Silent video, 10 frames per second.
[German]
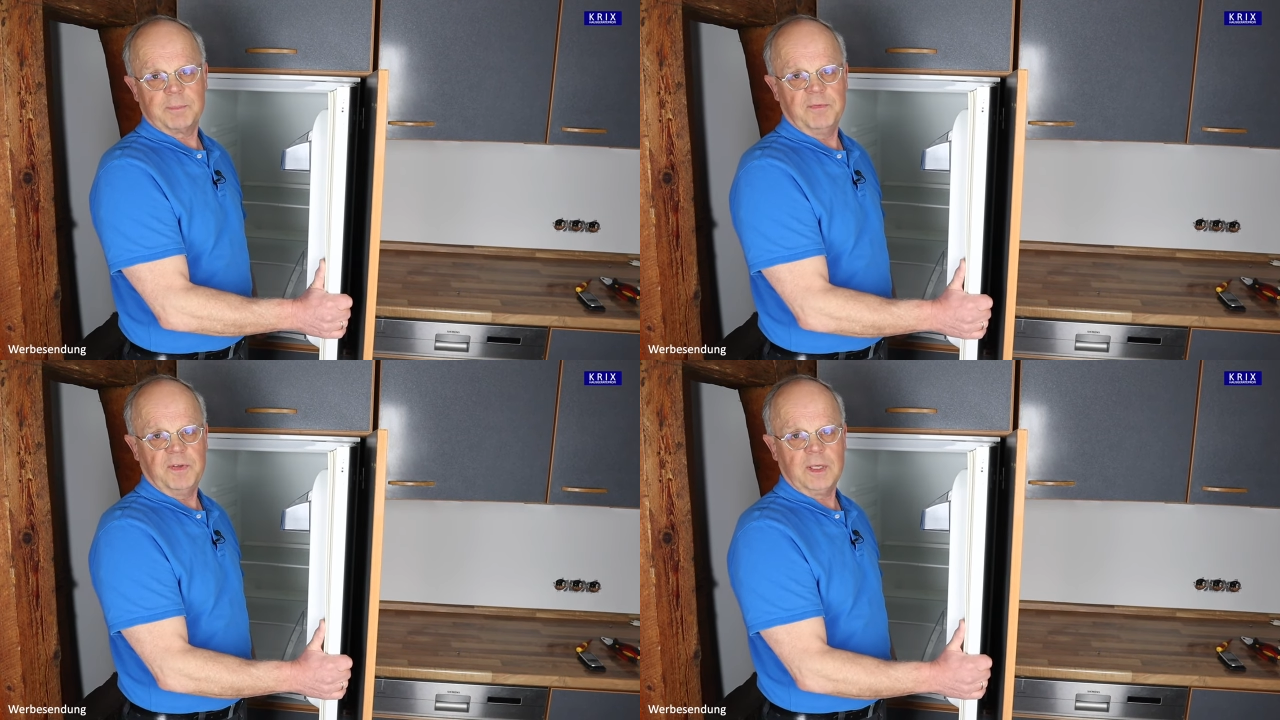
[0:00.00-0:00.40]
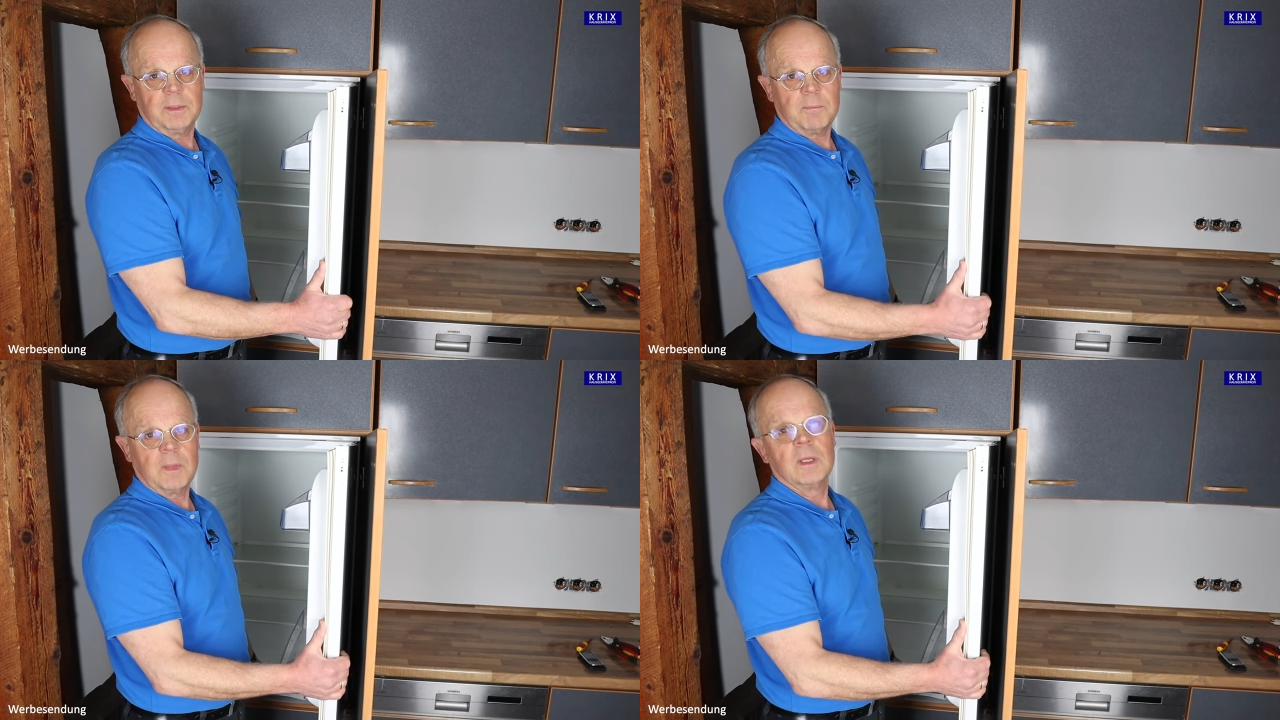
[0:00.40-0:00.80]

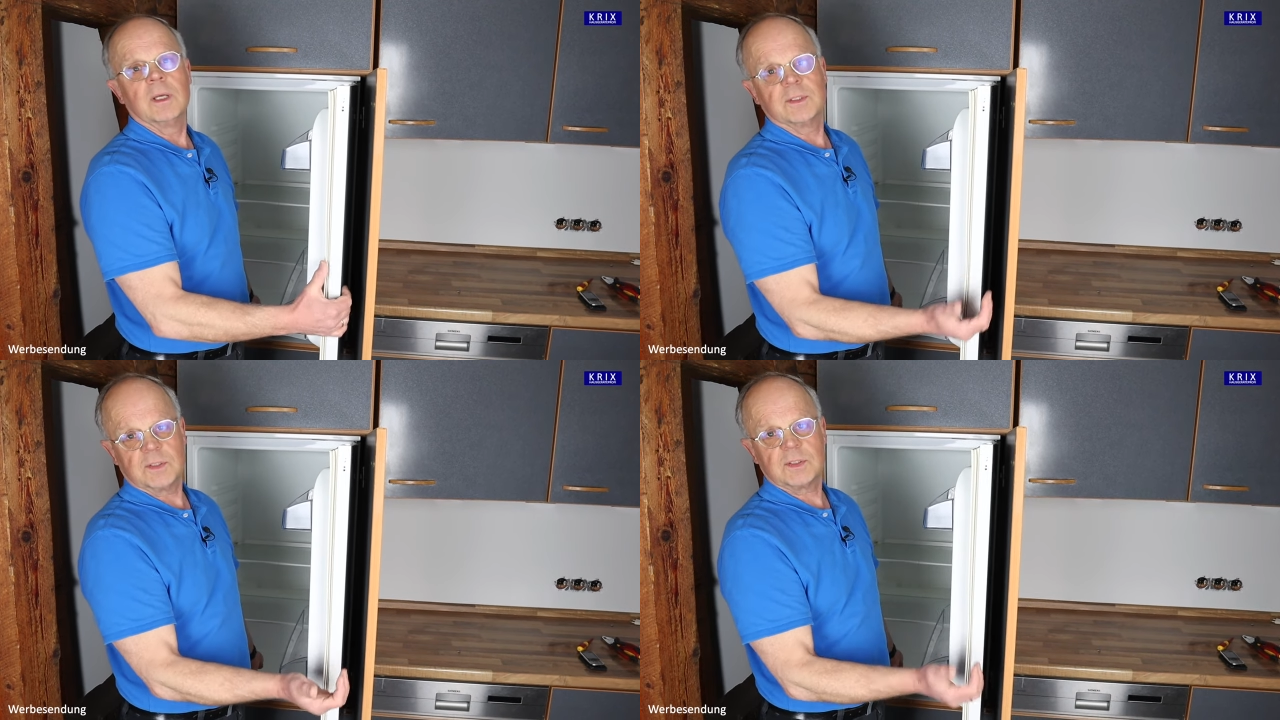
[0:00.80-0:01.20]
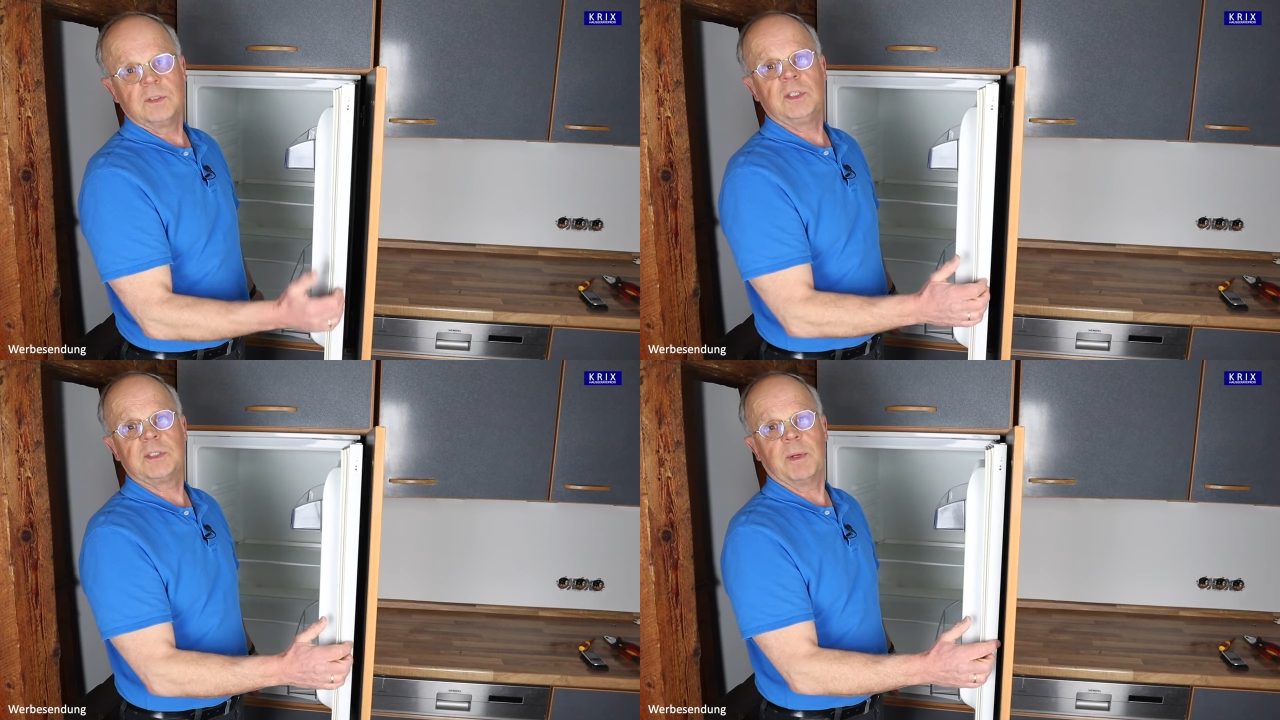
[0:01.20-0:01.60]
bewegen, es ist
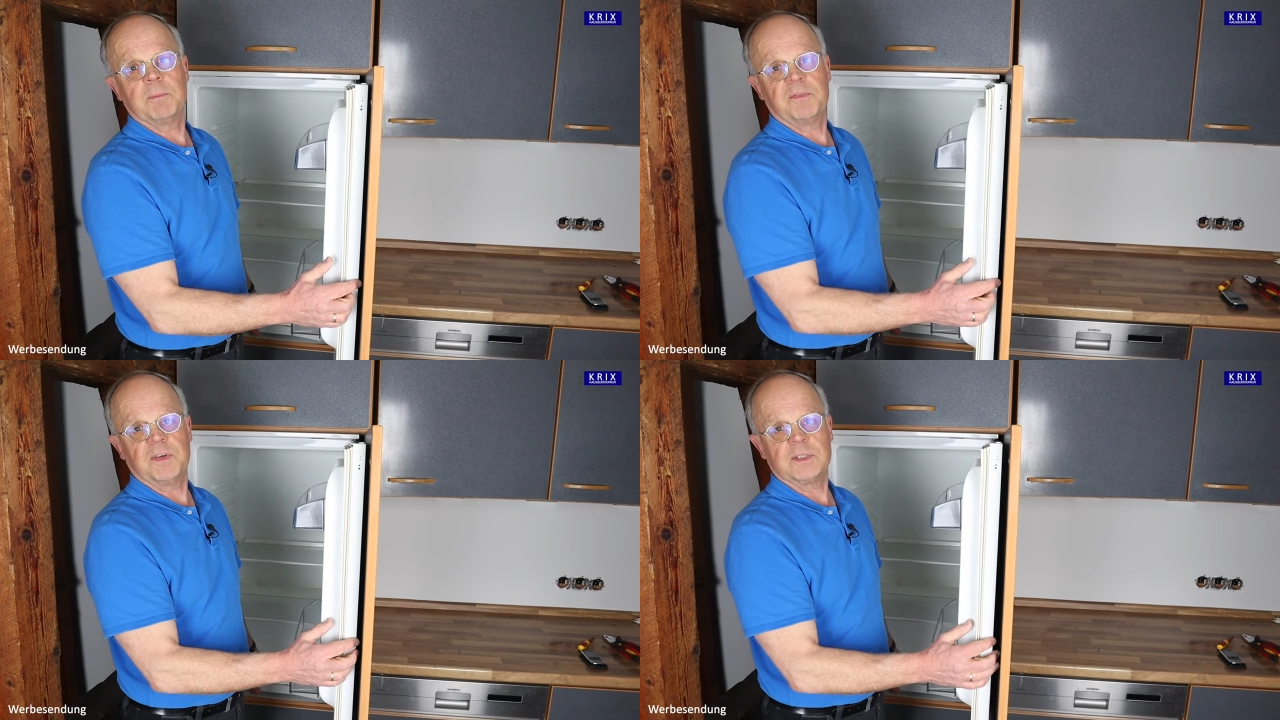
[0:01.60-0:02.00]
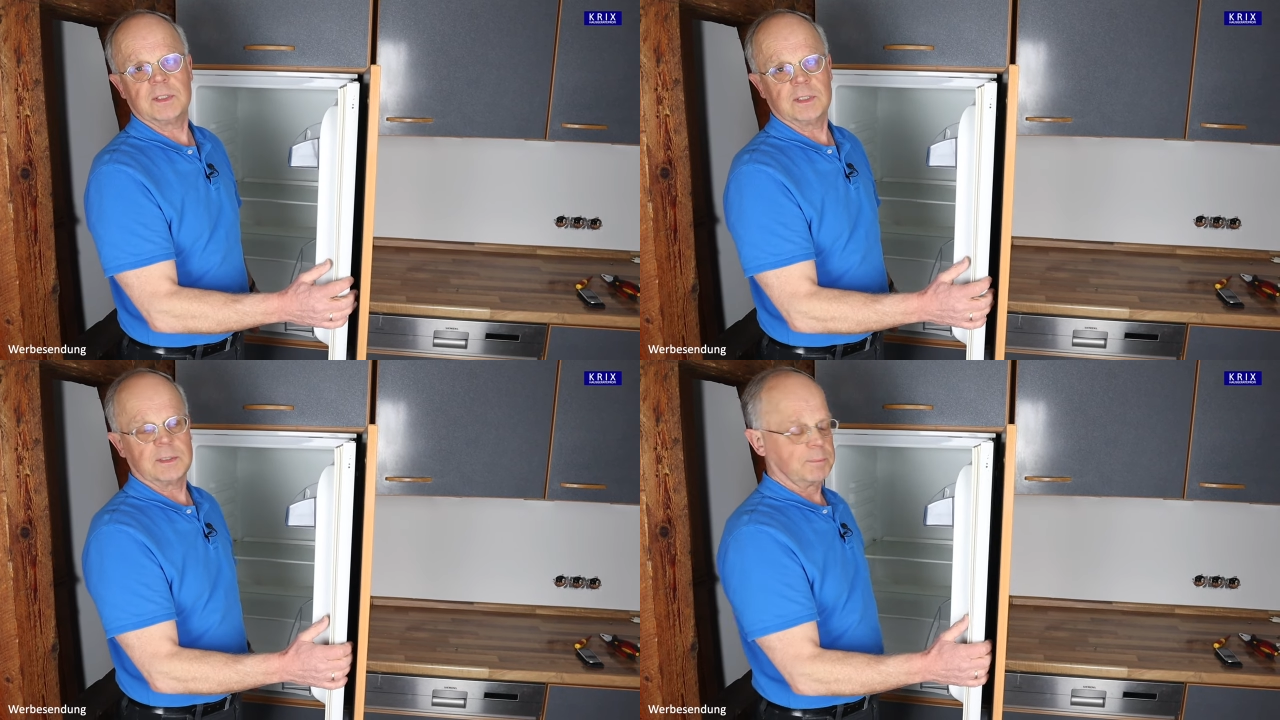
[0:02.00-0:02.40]
nichts mehr
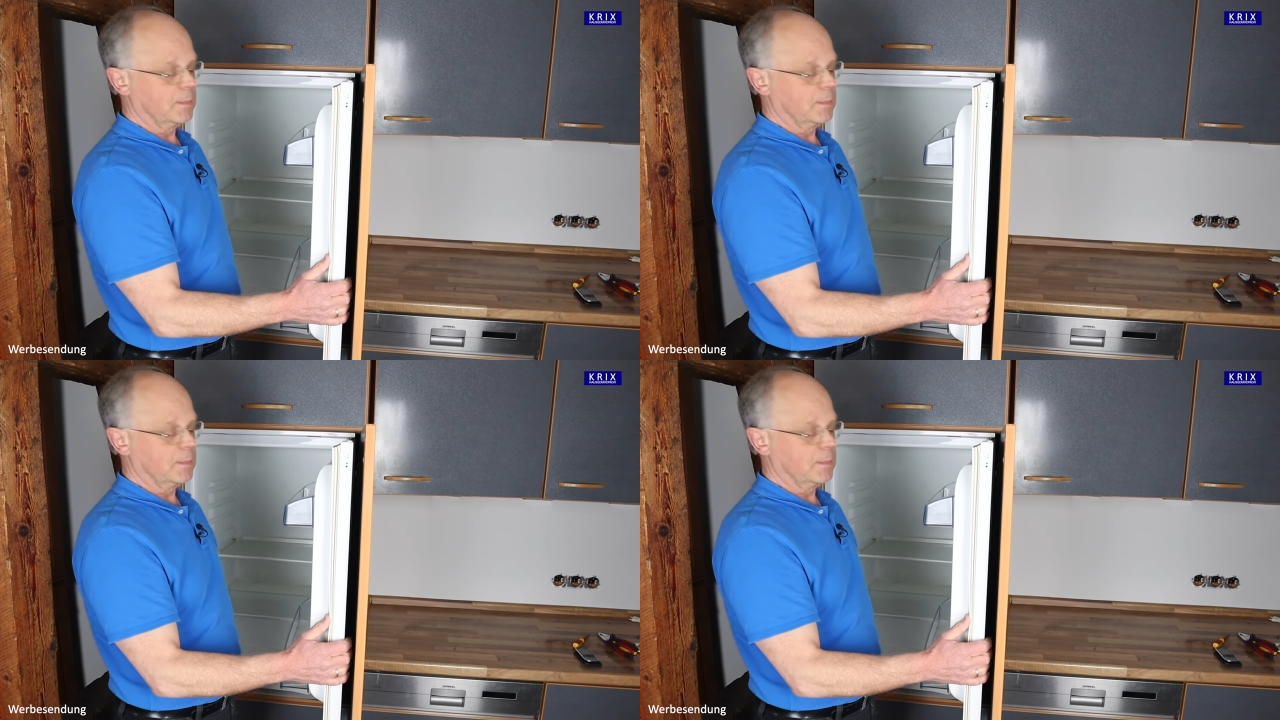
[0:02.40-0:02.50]
befestigt.